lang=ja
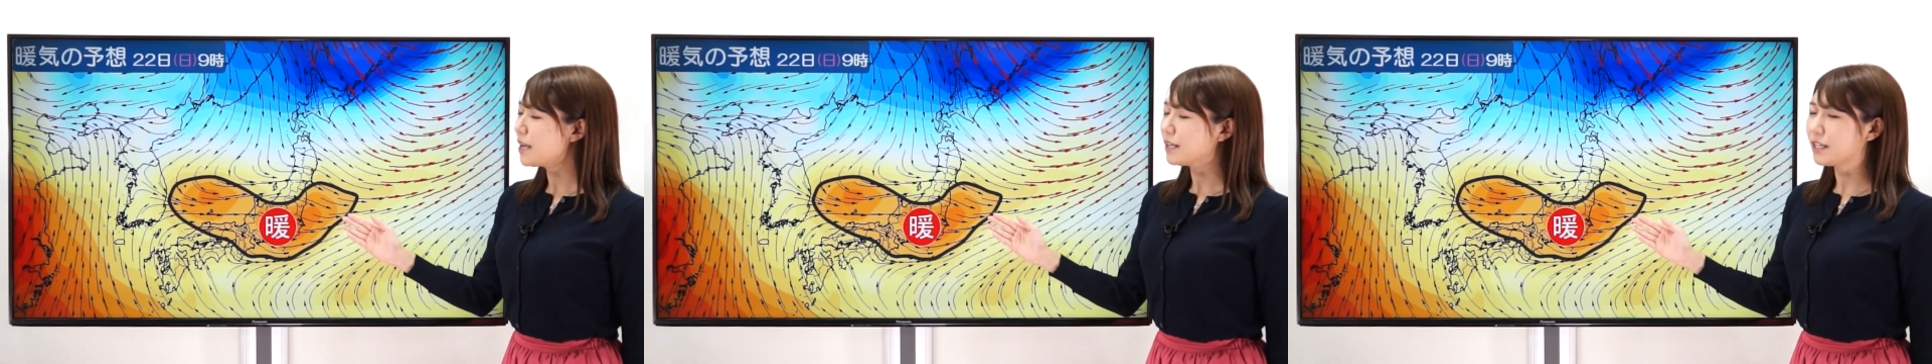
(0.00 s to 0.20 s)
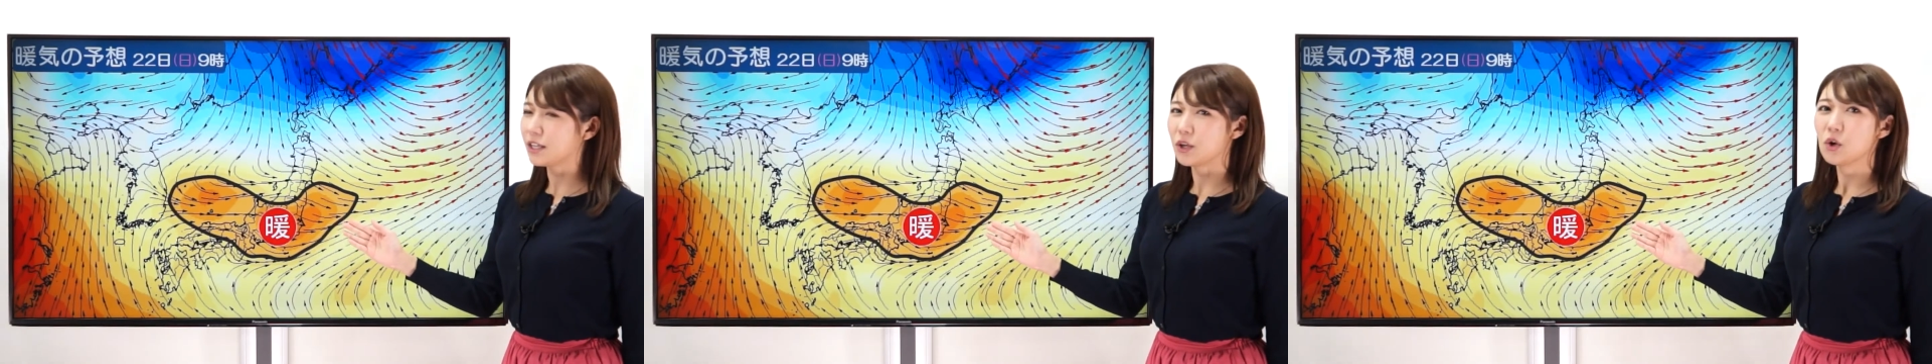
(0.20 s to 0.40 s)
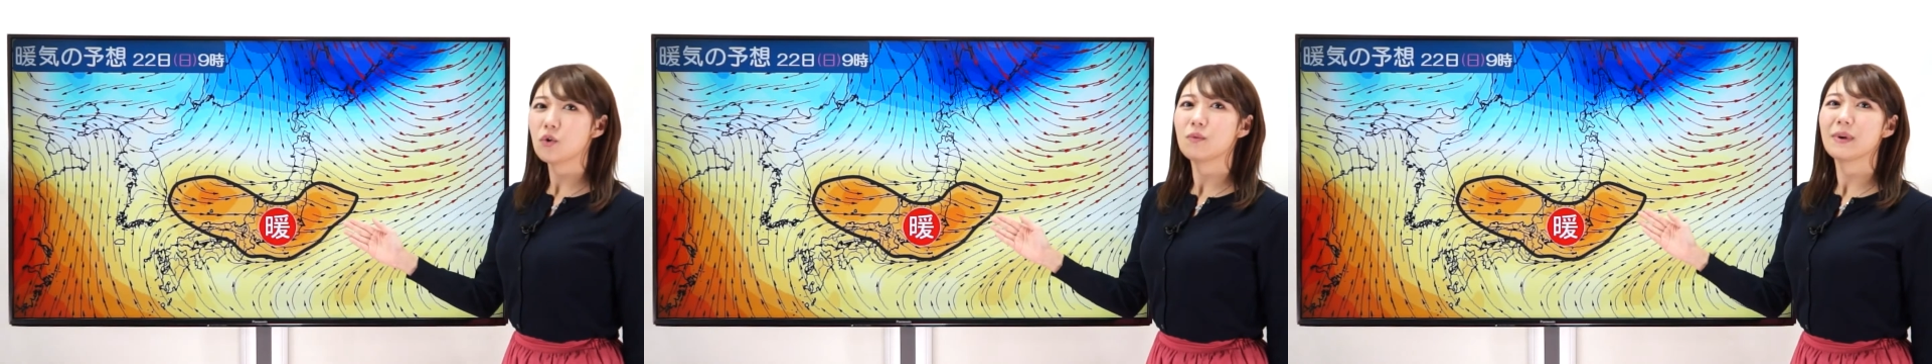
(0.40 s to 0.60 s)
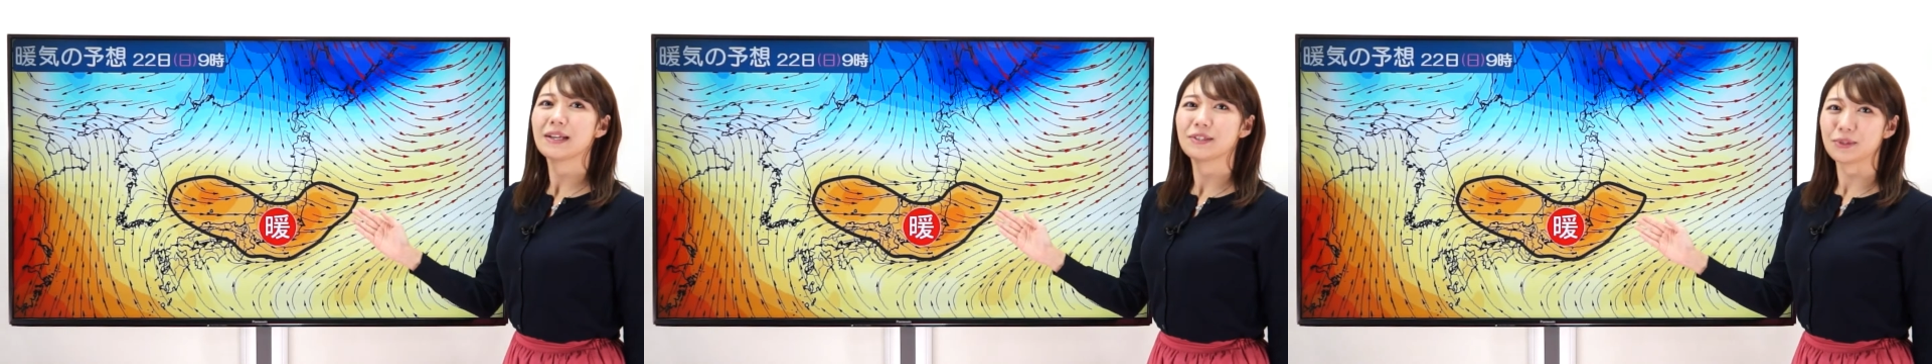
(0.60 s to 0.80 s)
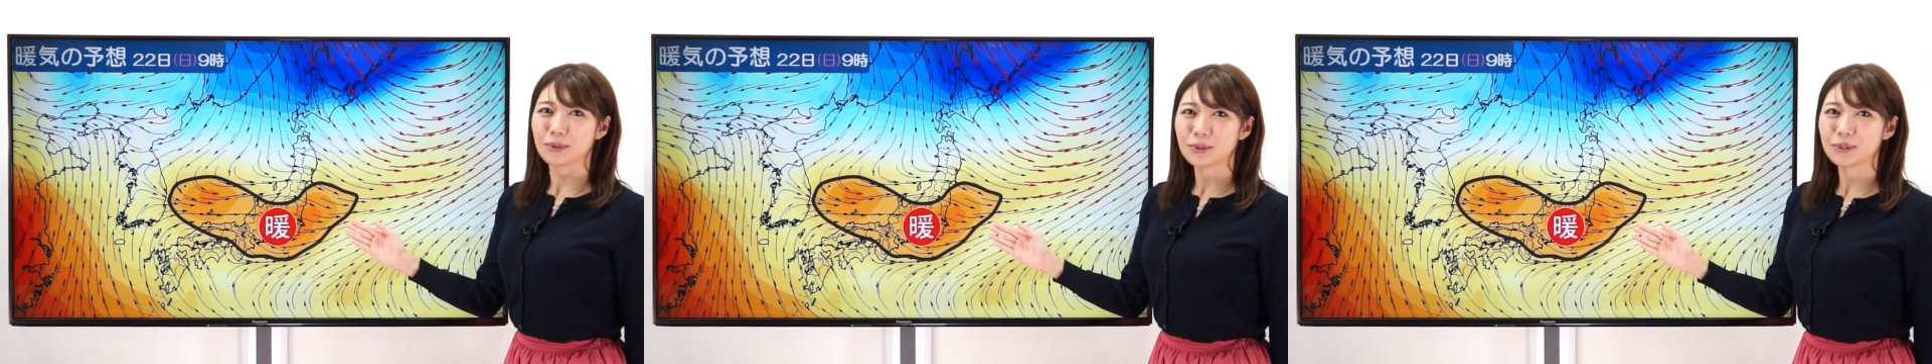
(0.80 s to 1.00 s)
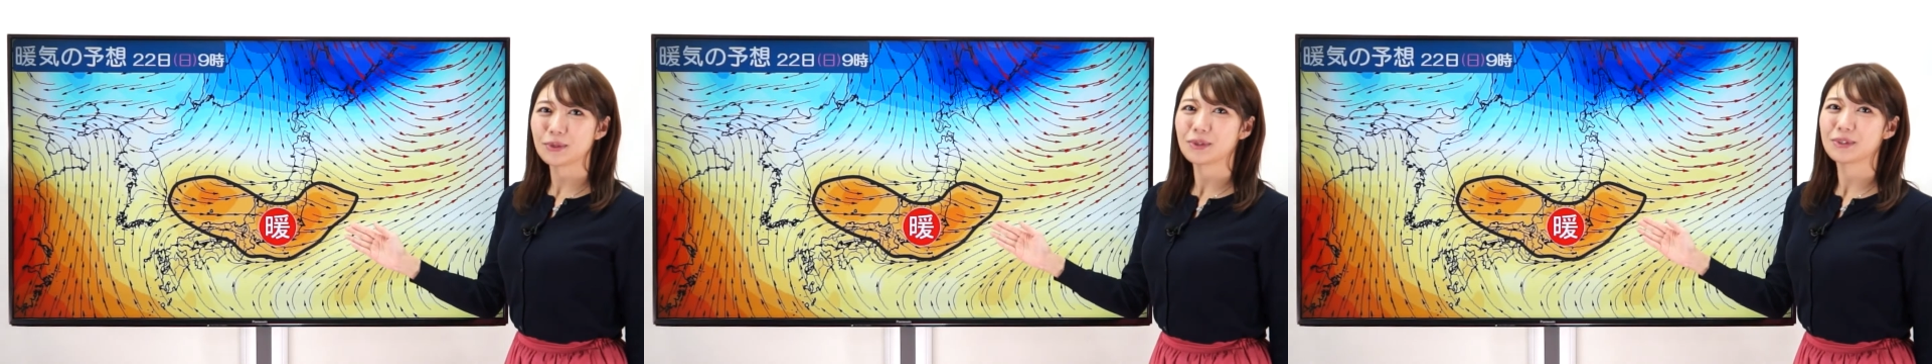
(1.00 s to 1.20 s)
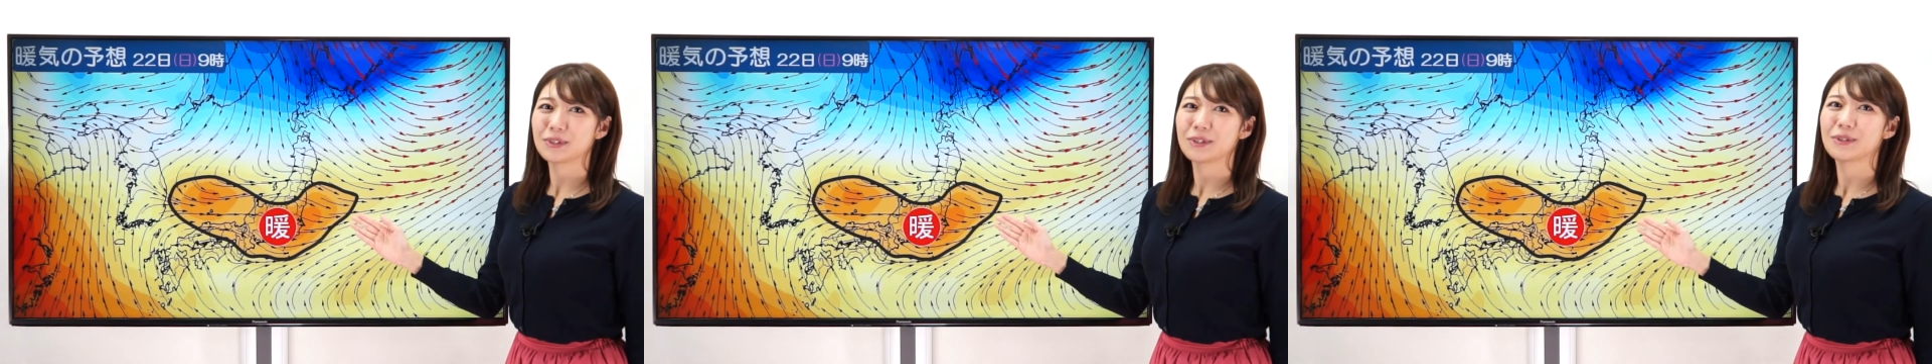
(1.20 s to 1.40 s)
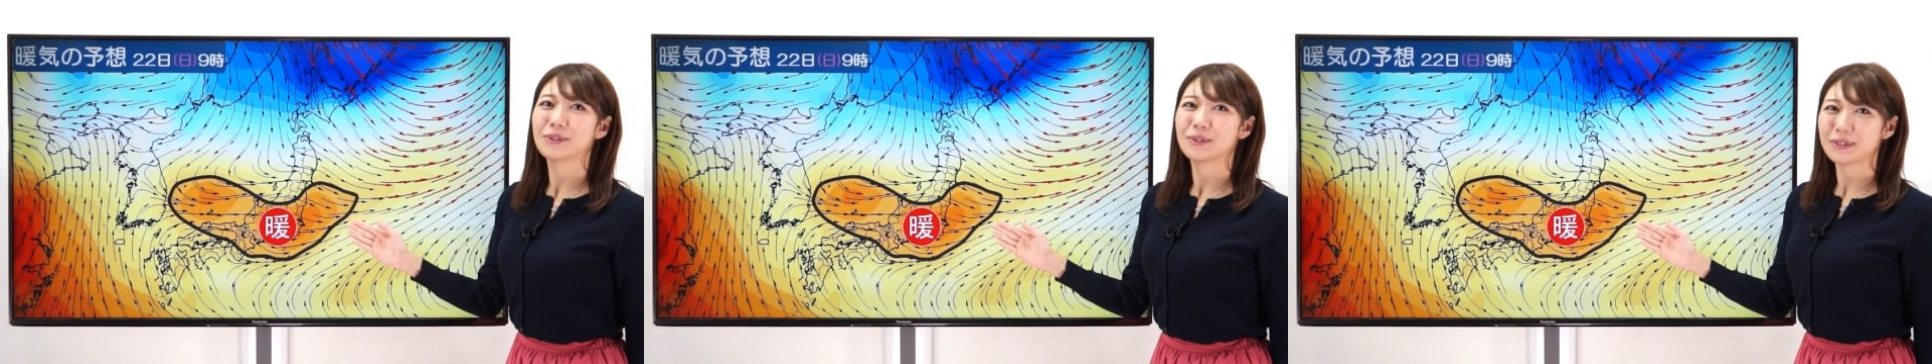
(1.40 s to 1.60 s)
気温は上昇す
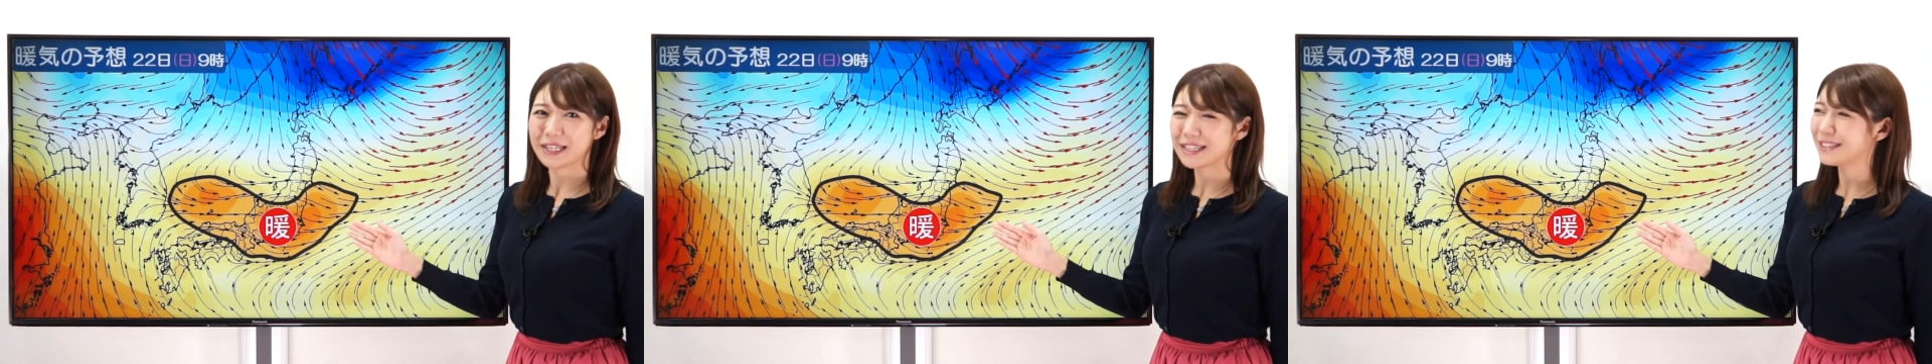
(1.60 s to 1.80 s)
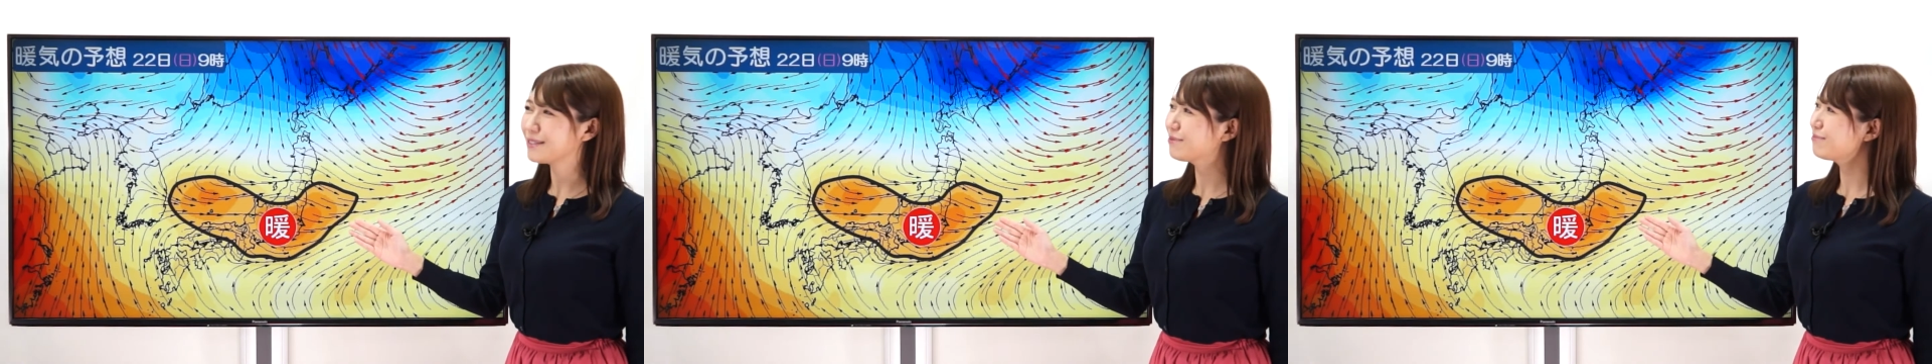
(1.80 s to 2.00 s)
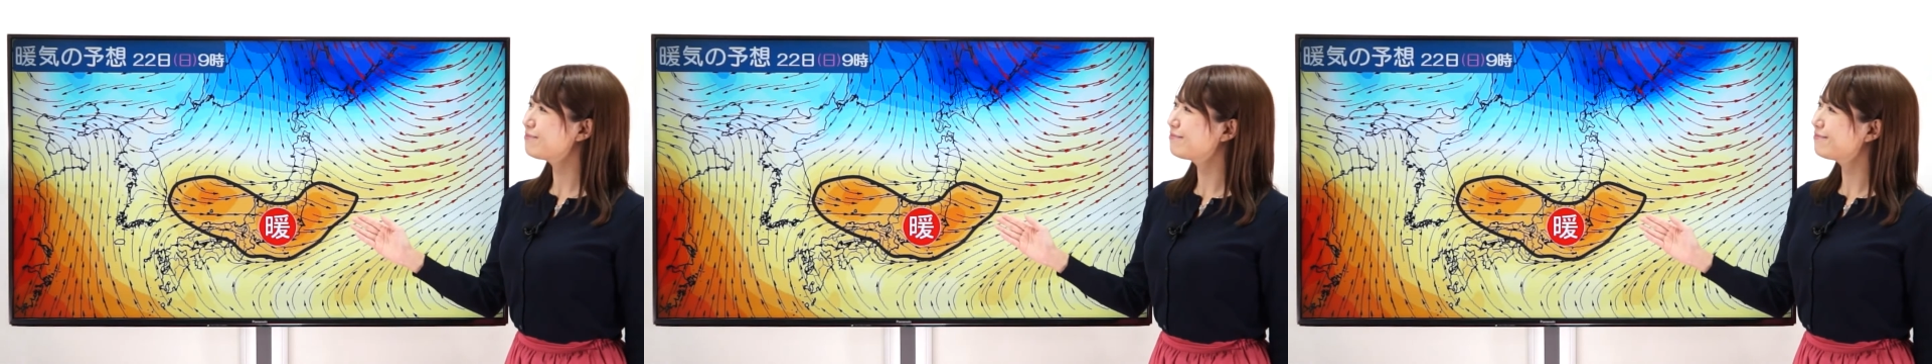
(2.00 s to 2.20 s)
る予想です。